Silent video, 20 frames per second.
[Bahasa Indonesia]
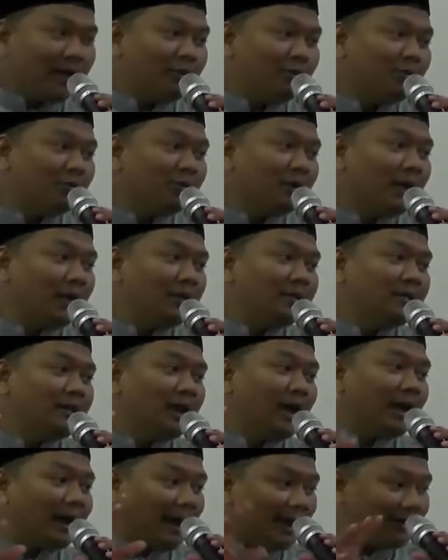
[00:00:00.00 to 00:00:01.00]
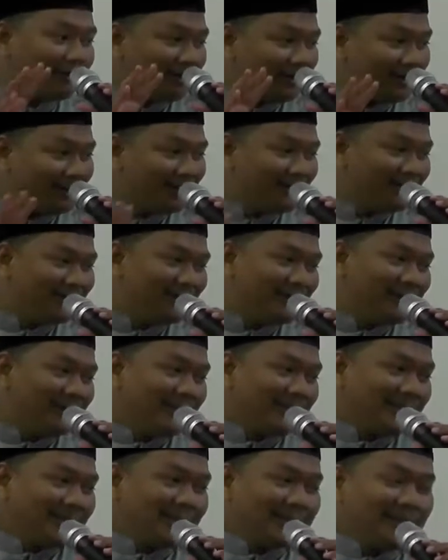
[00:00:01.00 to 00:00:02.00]
mengagungkan syiar nah, gitu
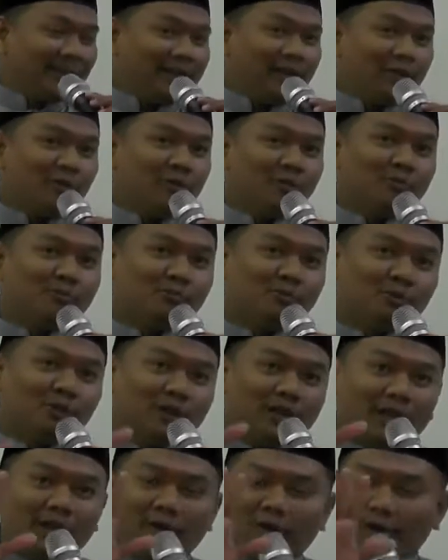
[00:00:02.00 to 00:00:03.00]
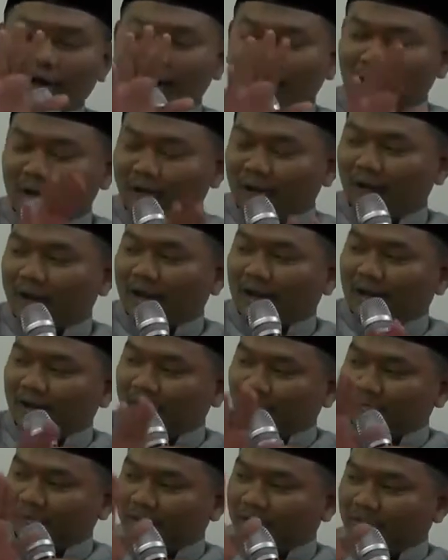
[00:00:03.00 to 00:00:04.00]
jadi ngumpulnya
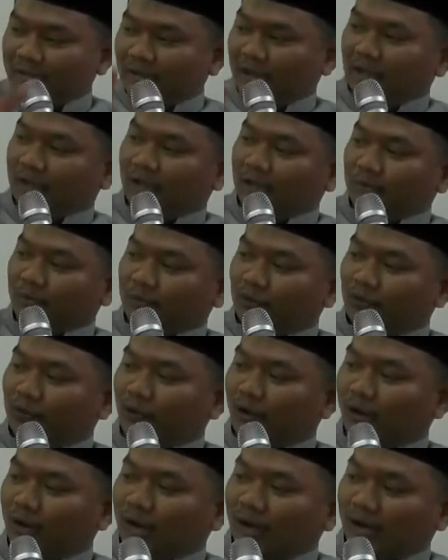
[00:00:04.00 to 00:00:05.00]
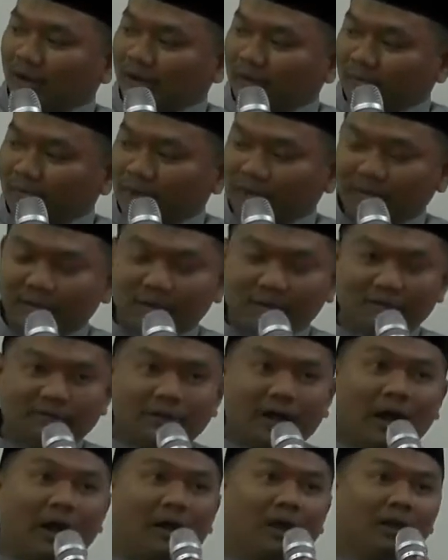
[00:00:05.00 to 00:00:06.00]
orang-orang di masjid di musola di majelis
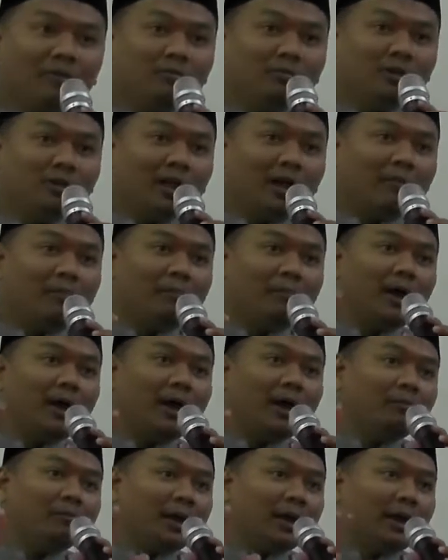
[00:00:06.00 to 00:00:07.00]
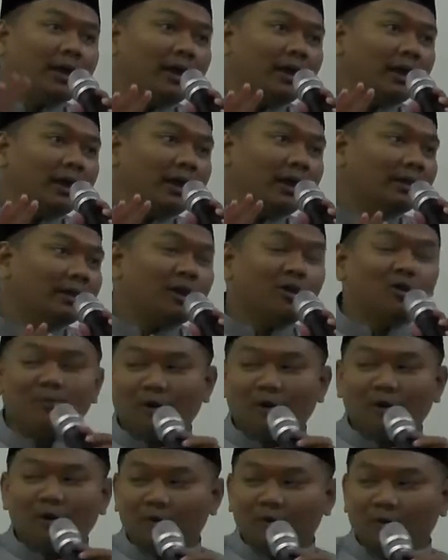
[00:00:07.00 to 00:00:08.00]
taklim di lapangan merayakan
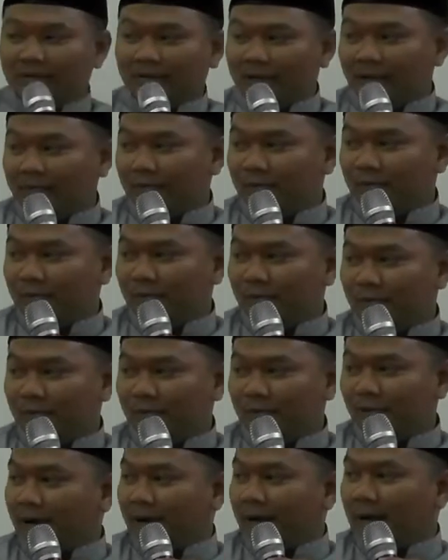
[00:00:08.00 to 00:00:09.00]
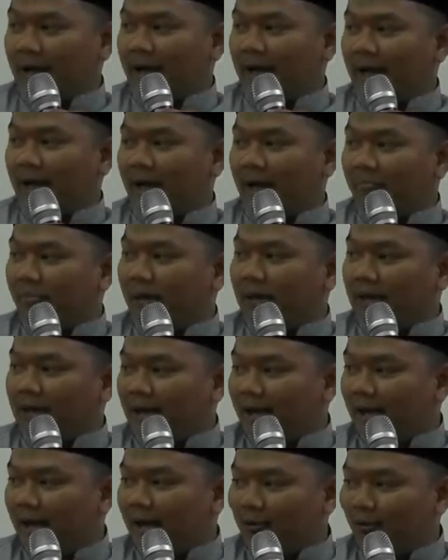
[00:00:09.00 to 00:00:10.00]
tahun baru Islam tuh dalam rangka
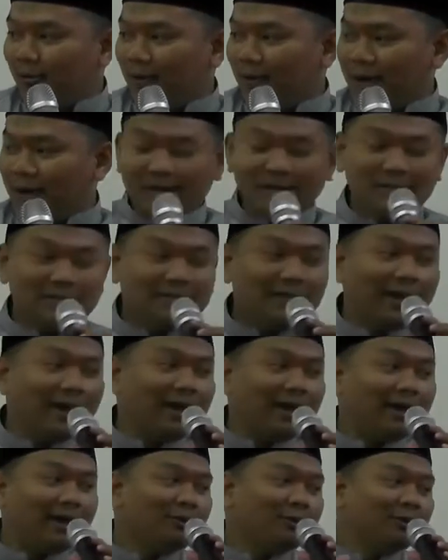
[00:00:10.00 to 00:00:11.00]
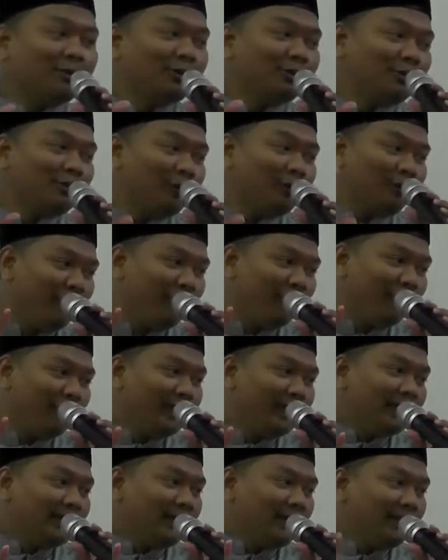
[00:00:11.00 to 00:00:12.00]
mengagungkan syiar Allah
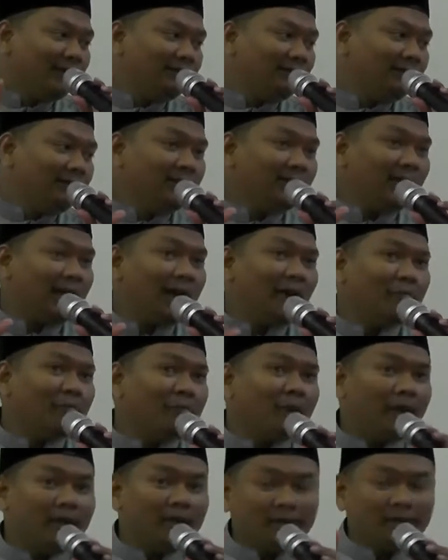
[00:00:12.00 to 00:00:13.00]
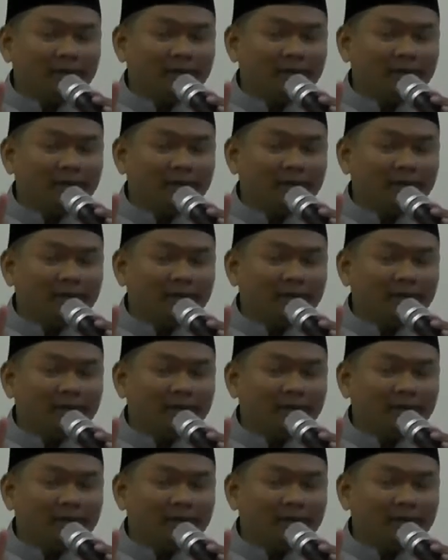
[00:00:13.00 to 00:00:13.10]
isinya apa